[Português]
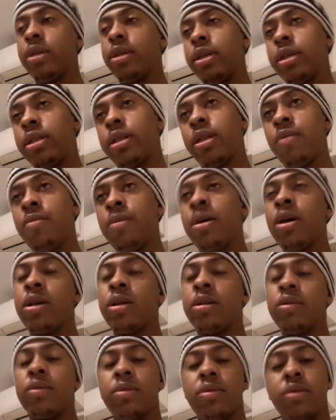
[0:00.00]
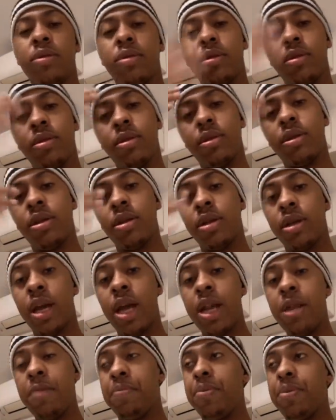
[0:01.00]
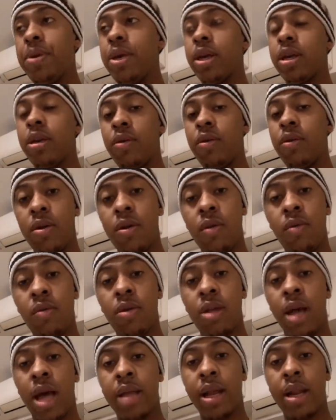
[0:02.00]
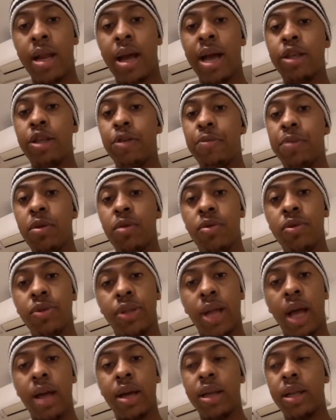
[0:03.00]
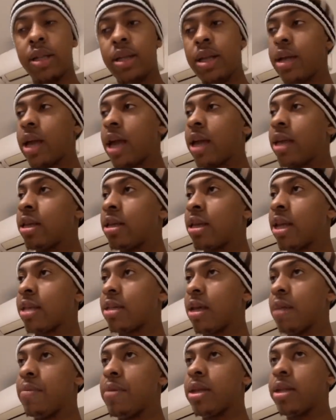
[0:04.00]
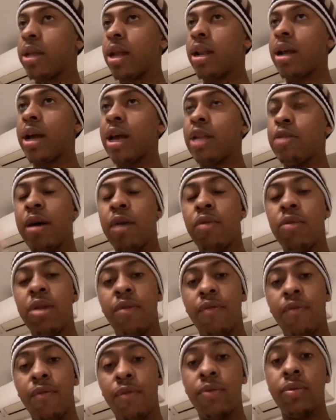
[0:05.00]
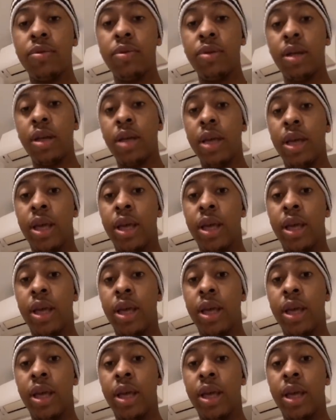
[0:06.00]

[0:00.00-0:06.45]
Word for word: Então, mano, aquele pique, o Diego lá, tá ligado? Explicou no Instagram dele que aqui dá saber, tá ligado? O bagulho é fundo.